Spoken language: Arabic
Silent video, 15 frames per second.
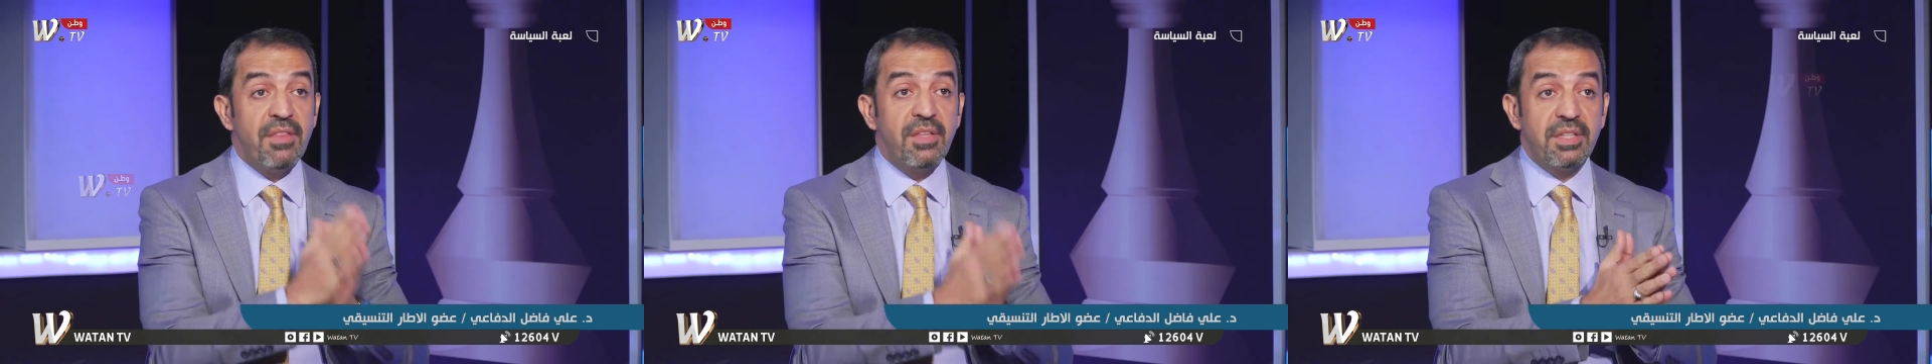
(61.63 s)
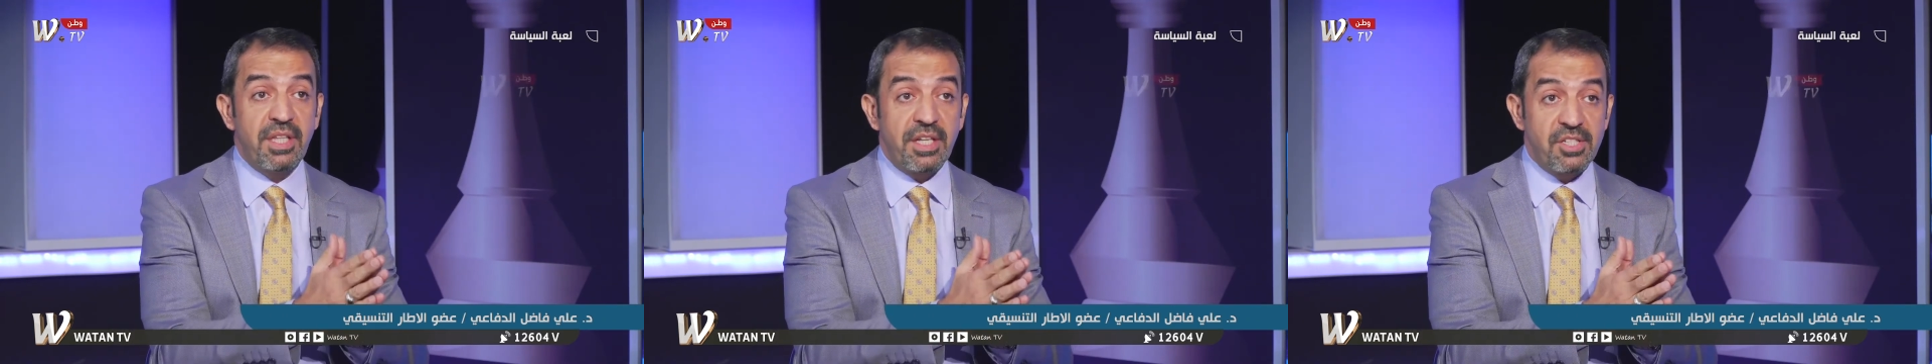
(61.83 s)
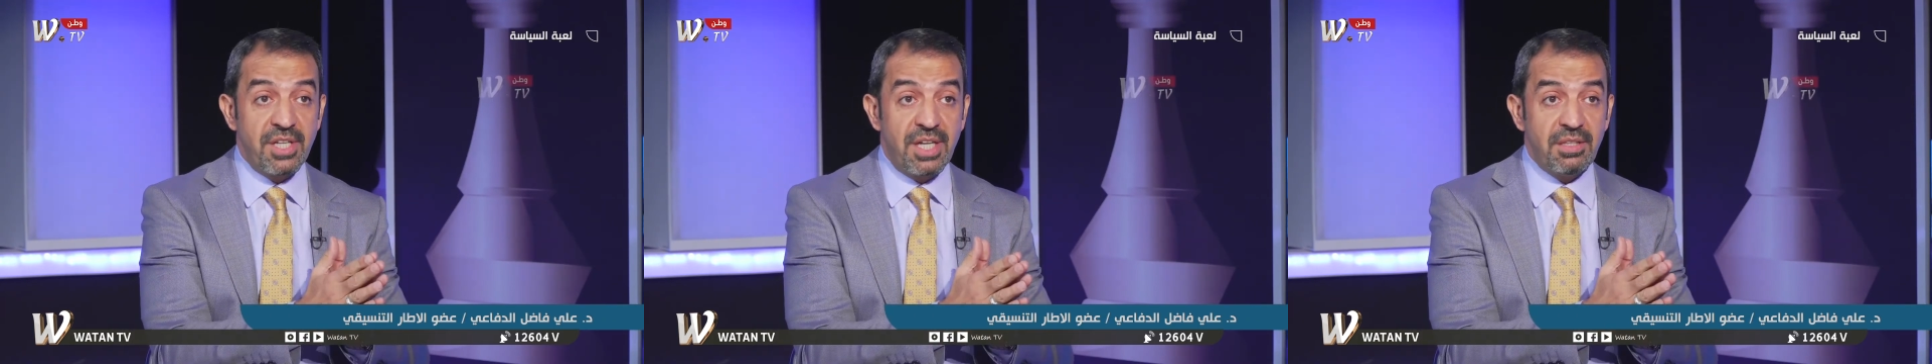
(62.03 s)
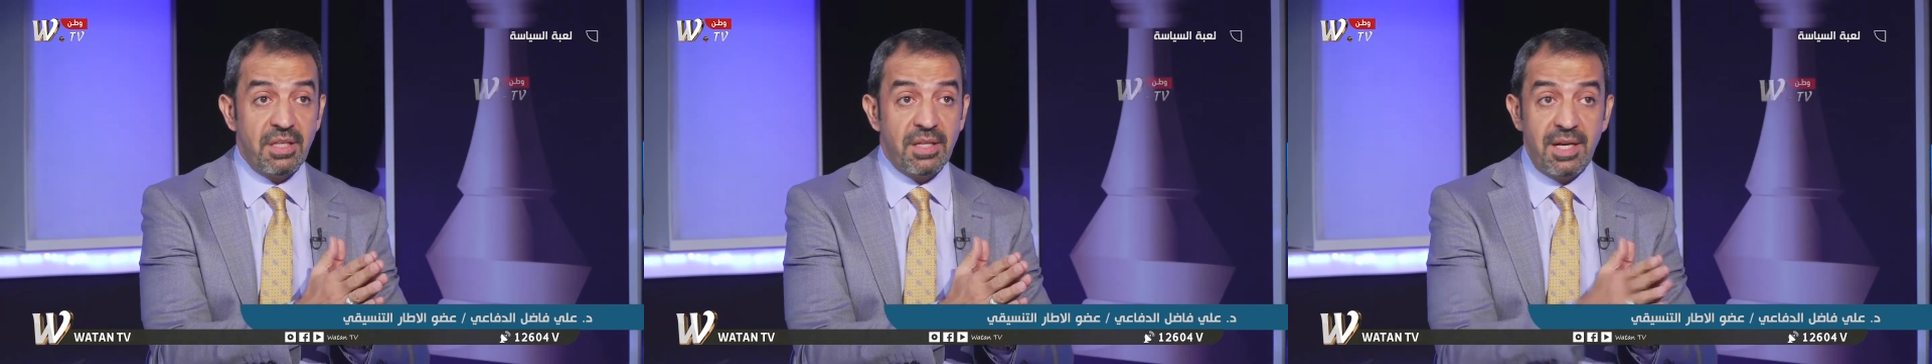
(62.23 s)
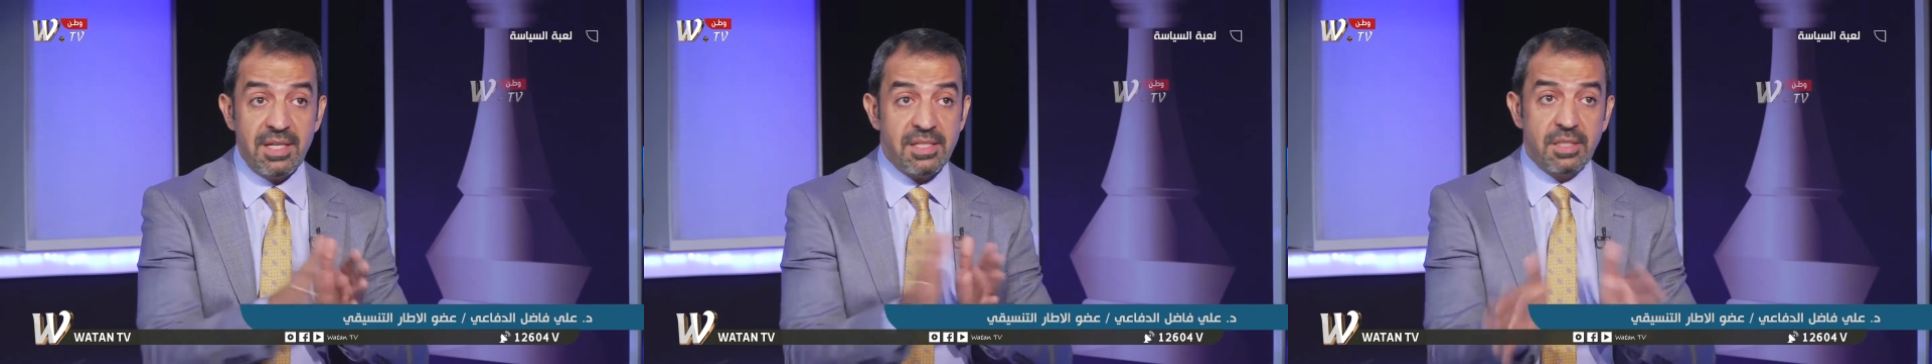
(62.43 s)
الدرجات
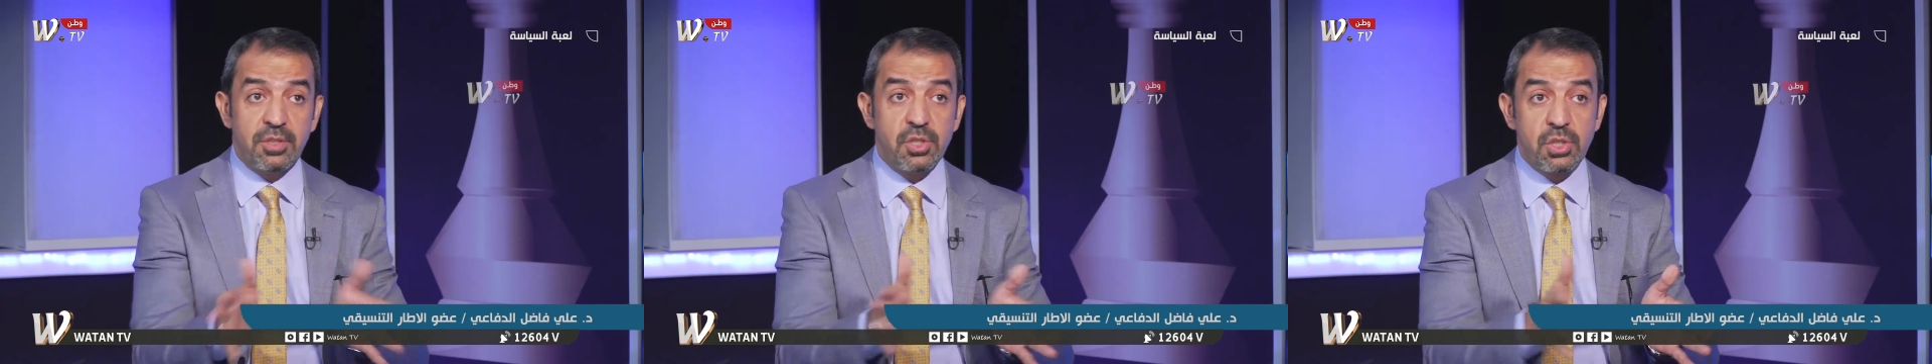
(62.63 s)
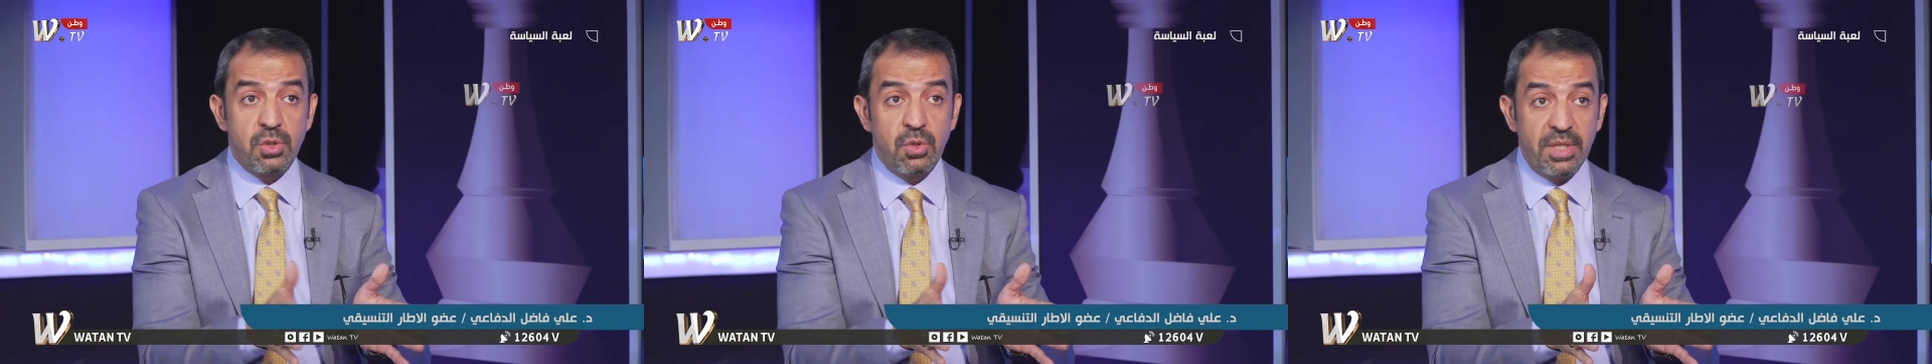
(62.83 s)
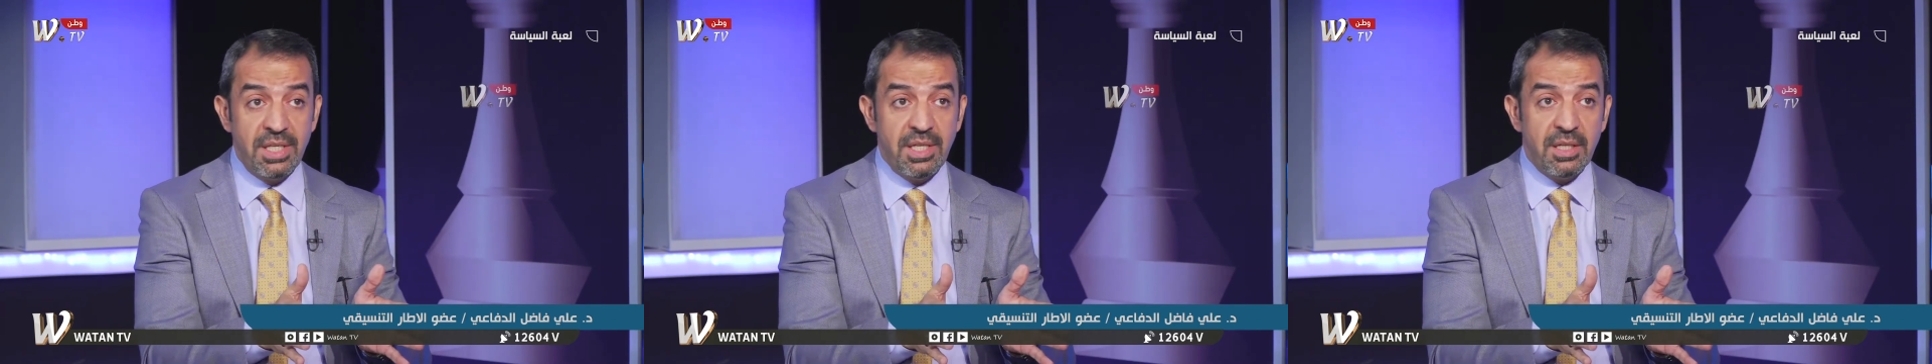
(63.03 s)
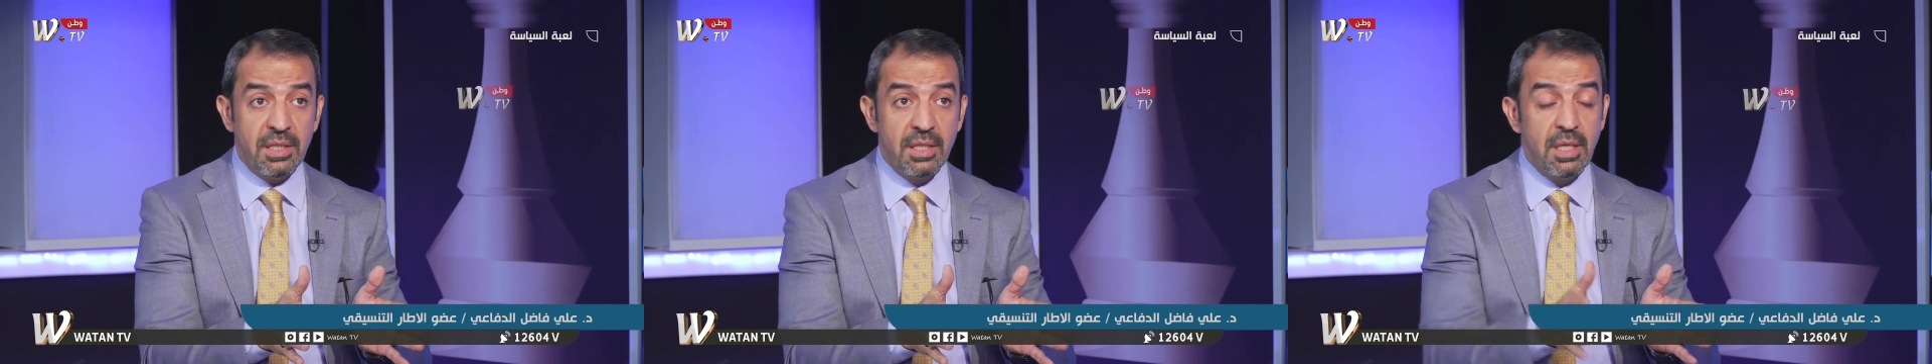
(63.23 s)
الخاصة دستوريا